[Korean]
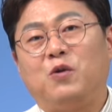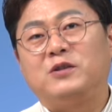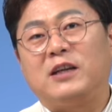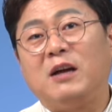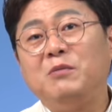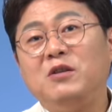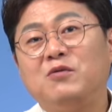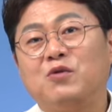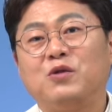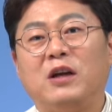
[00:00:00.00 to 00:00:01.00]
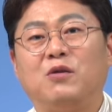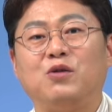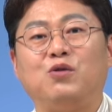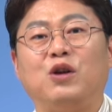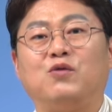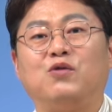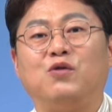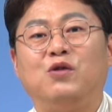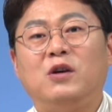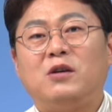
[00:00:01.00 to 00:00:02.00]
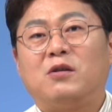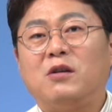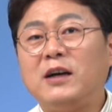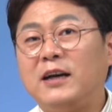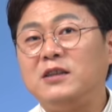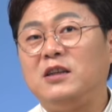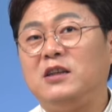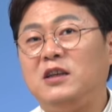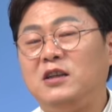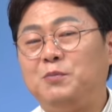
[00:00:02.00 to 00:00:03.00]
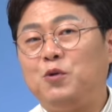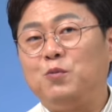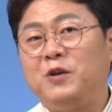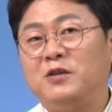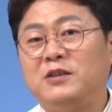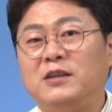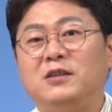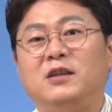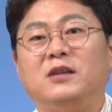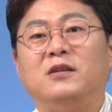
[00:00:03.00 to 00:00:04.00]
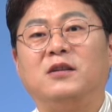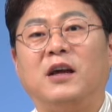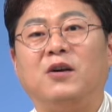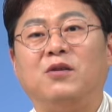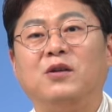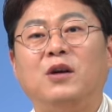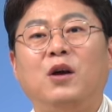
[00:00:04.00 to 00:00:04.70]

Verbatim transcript: 뭐 세라믹으로 된 것도 있고 여러 가지 이 표면 재질이 있는데요.